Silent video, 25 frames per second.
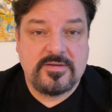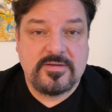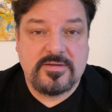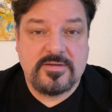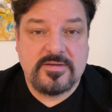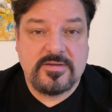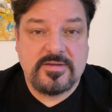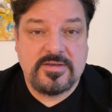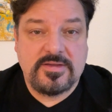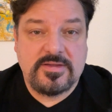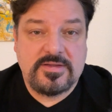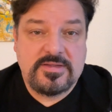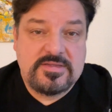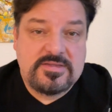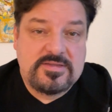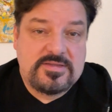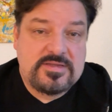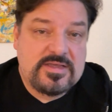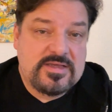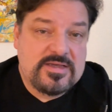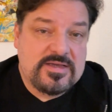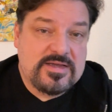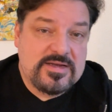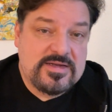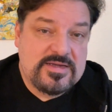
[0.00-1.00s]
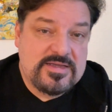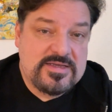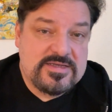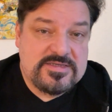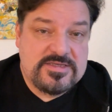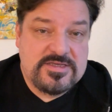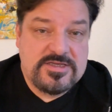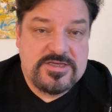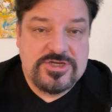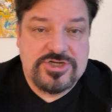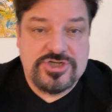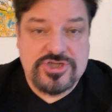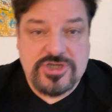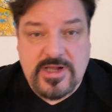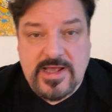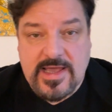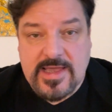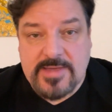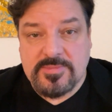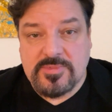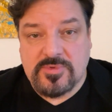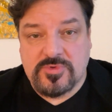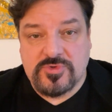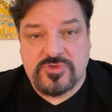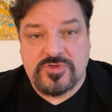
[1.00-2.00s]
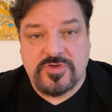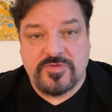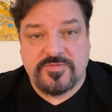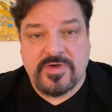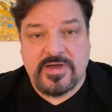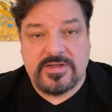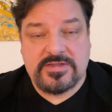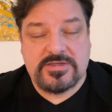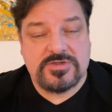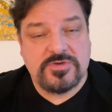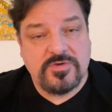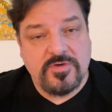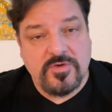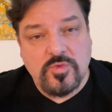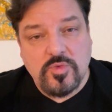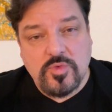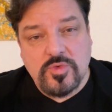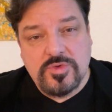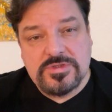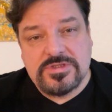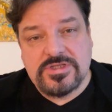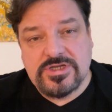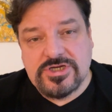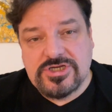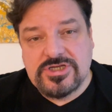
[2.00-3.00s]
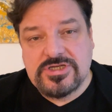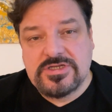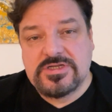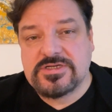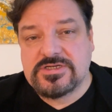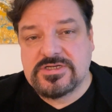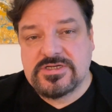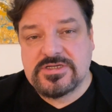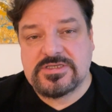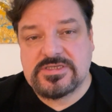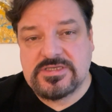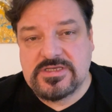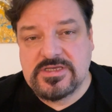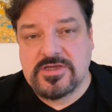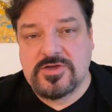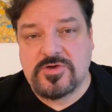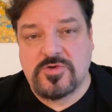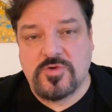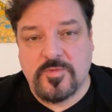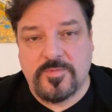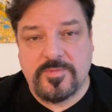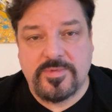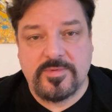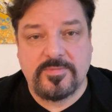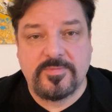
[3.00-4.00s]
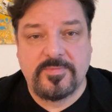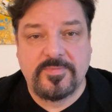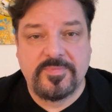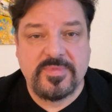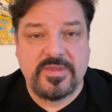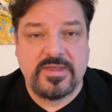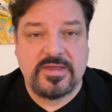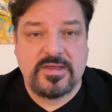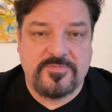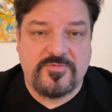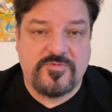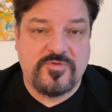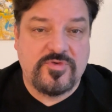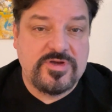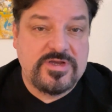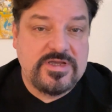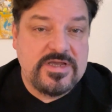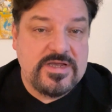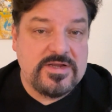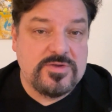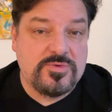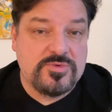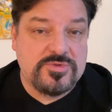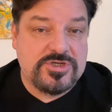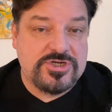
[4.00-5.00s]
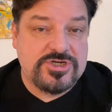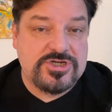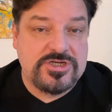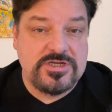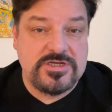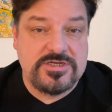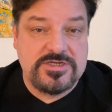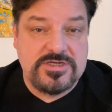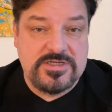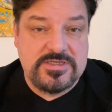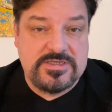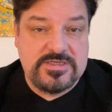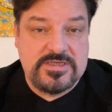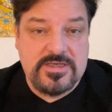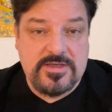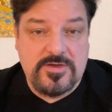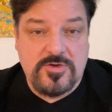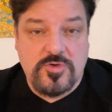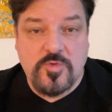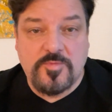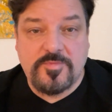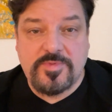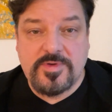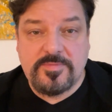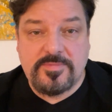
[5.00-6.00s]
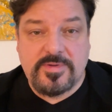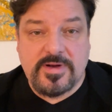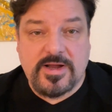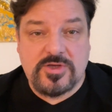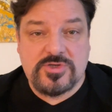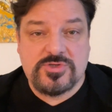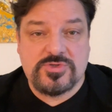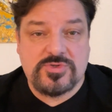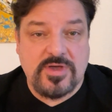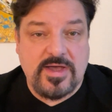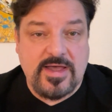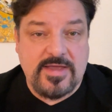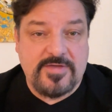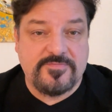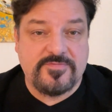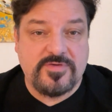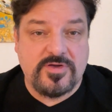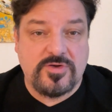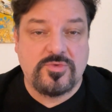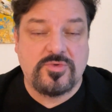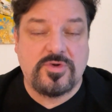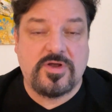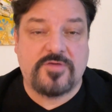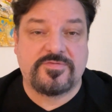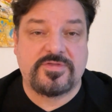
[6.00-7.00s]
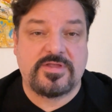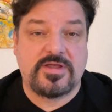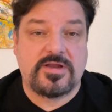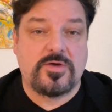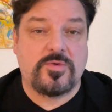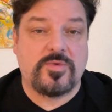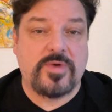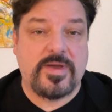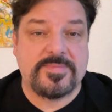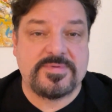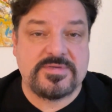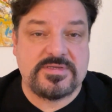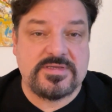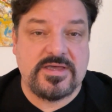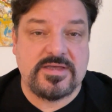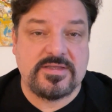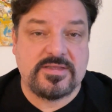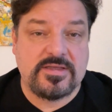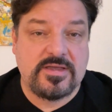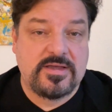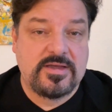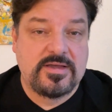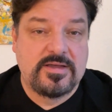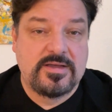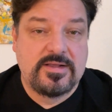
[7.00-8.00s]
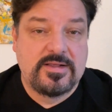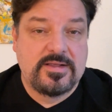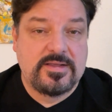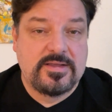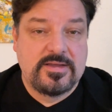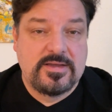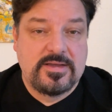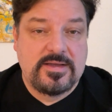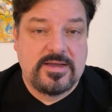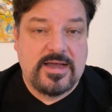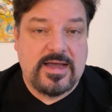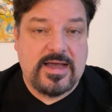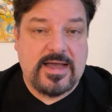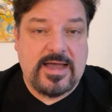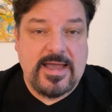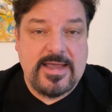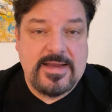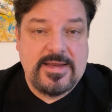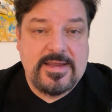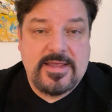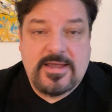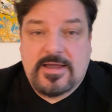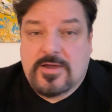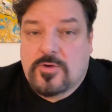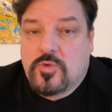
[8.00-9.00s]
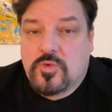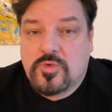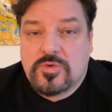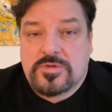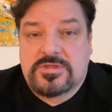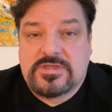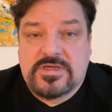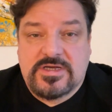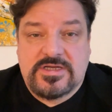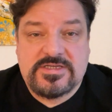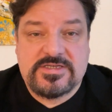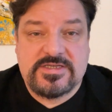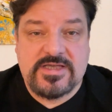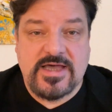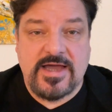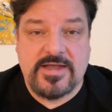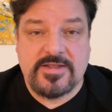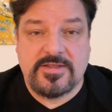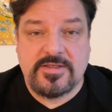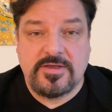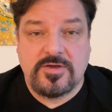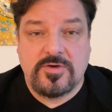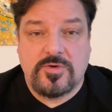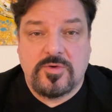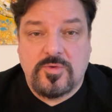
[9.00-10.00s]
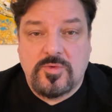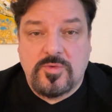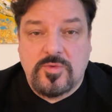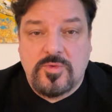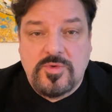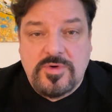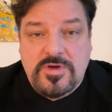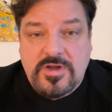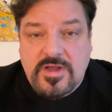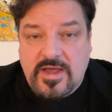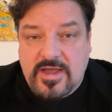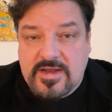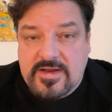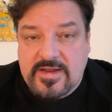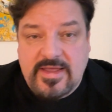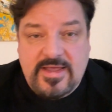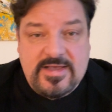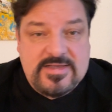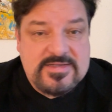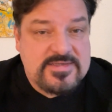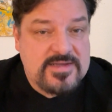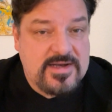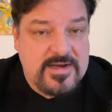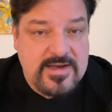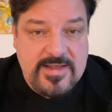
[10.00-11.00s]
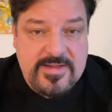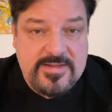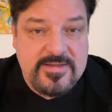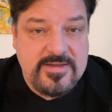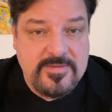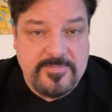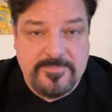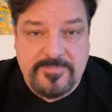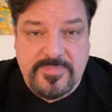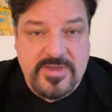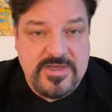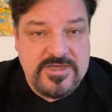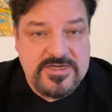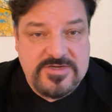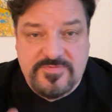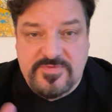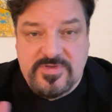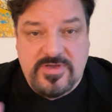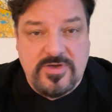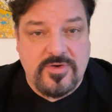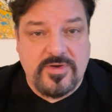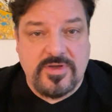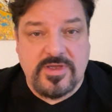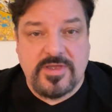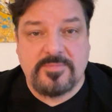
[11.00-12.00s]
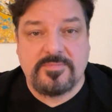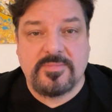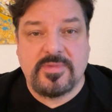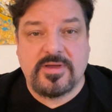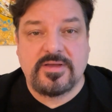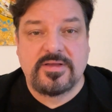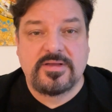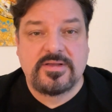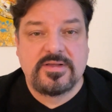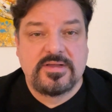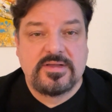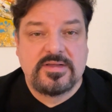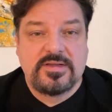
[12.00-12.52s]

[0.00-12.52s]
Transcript: äh, Dinge liest, die ich schreibe und so weiter. So unterschiedliche Zielgruppen. Für jede unterschiedliche Zielgruppe brauchst du einfach nur auf deiner Website eine Unterseite oder eine extra Landingpage, wie auch immer,